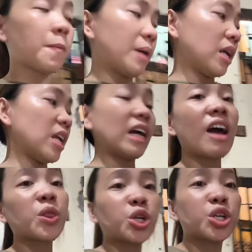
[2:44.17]
mga nail
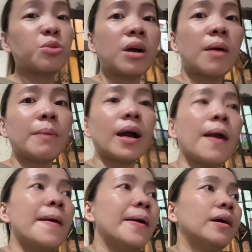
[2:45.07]
cutter, yung mga pang
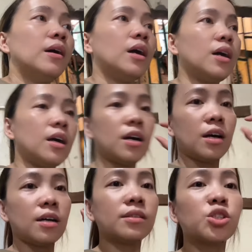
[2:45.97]
uh,
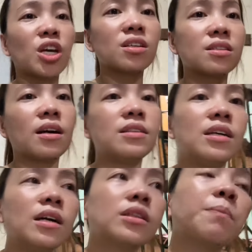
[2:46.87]
check sa
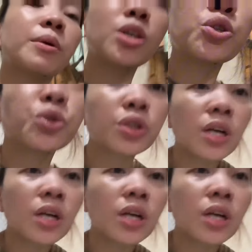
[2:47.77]
kanyang temperature.